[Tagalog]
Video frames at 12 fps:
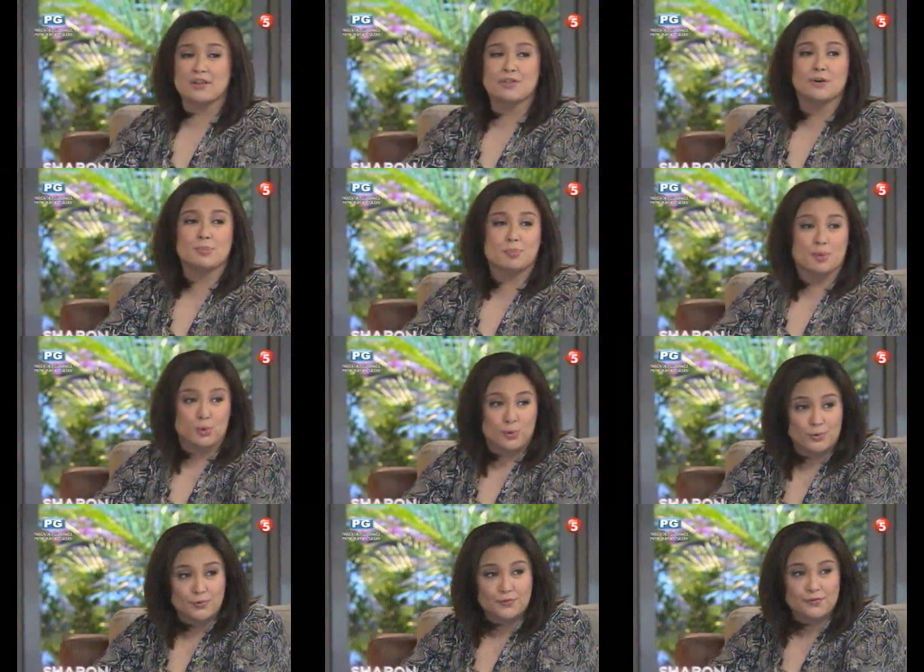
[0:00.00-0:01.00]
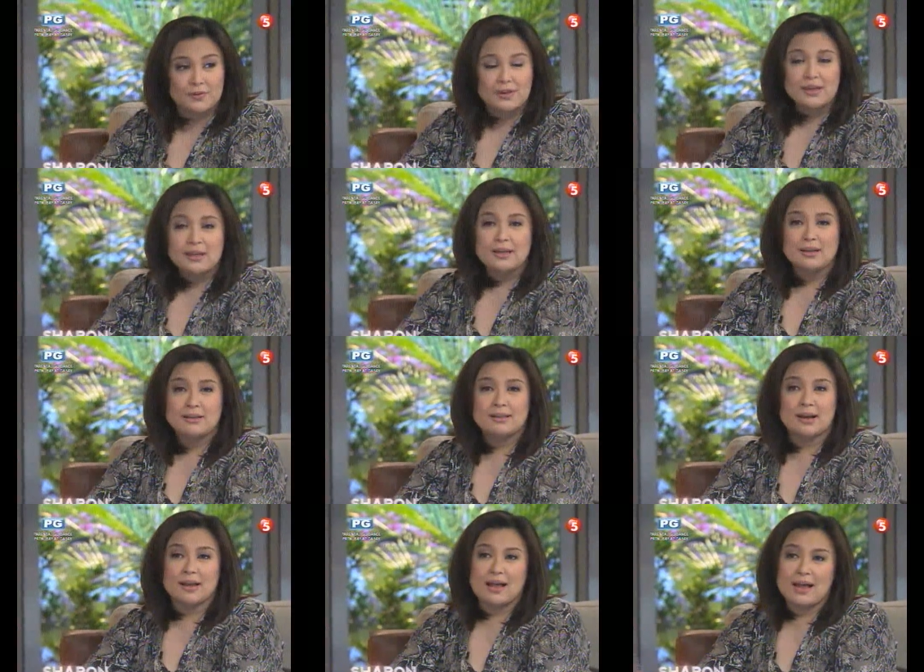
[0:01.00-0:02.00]
further proof
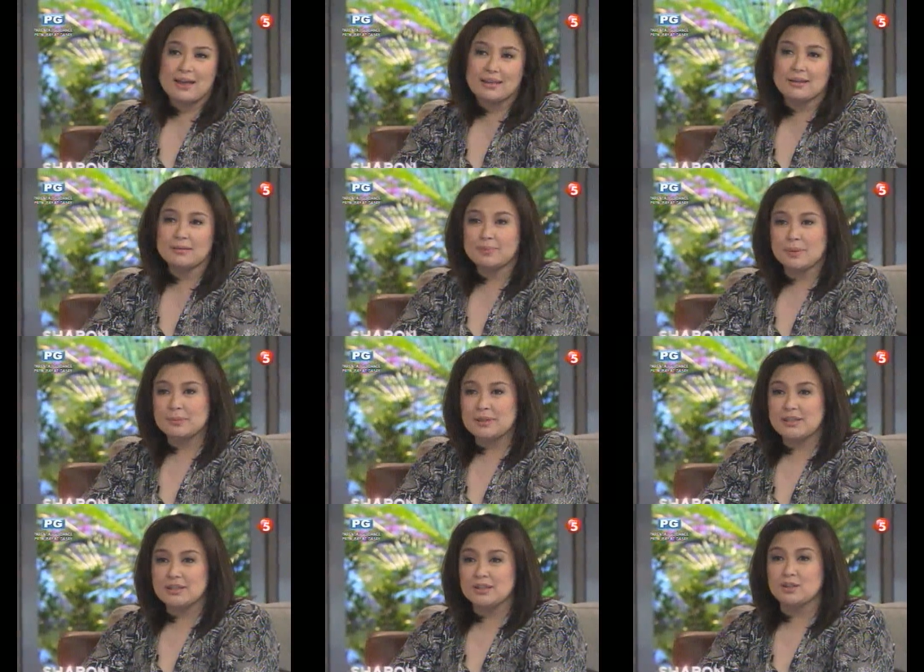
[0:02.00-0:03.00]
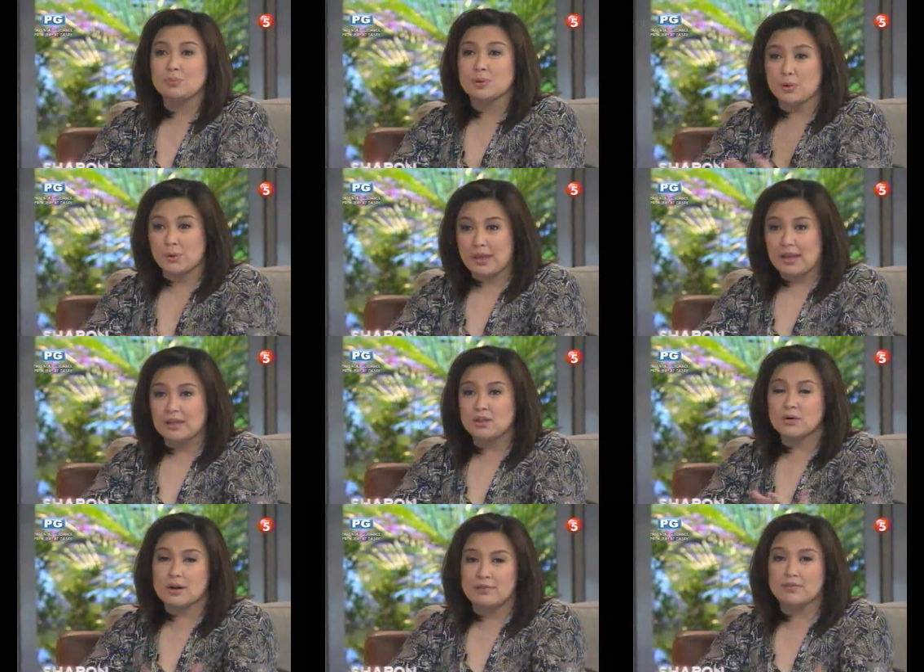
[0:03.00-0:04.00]
na kahit ang pamilya nyo broken,
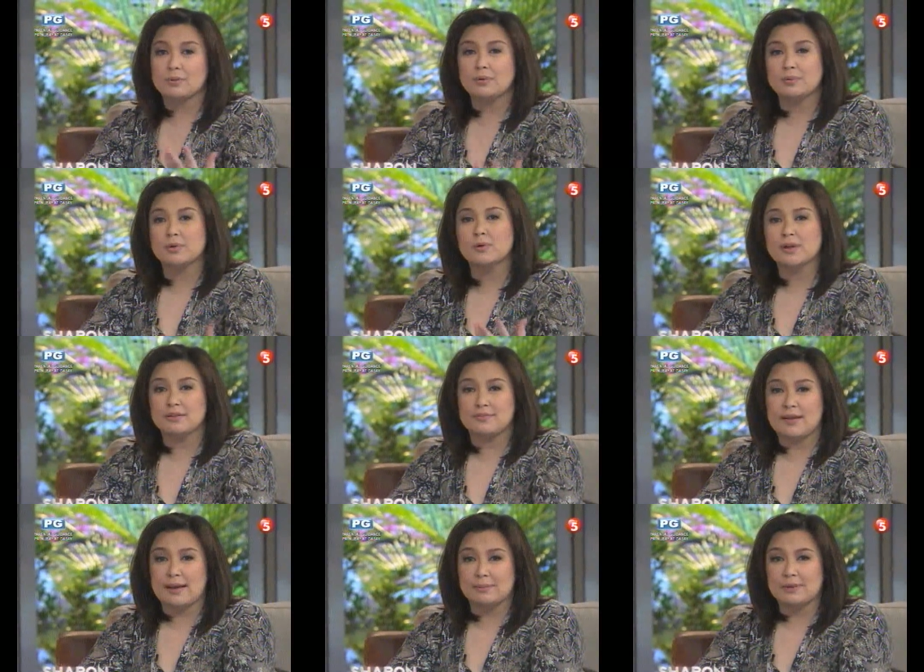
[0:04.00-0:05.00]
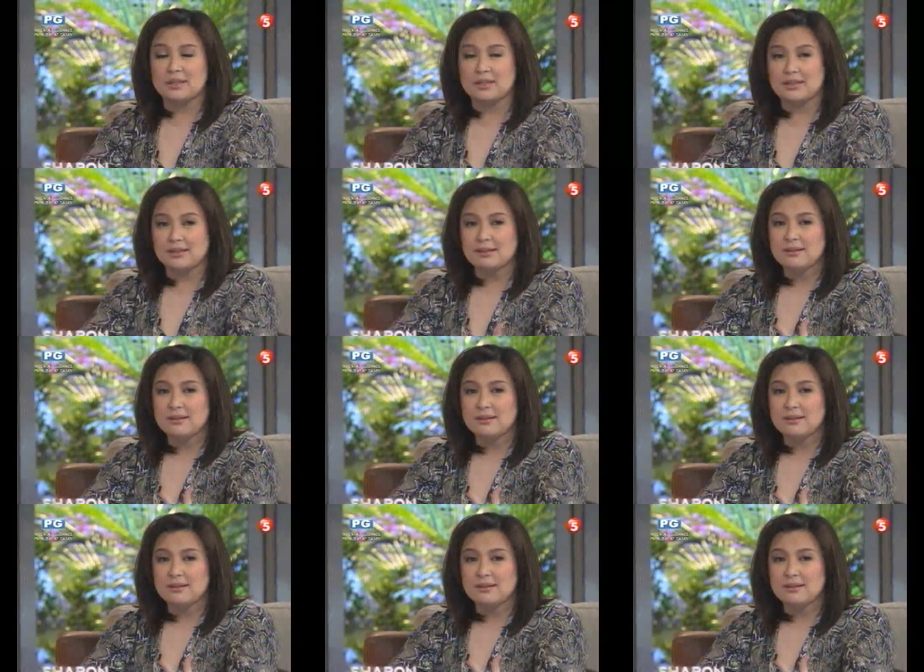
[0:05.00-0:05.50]
you come from a broken family,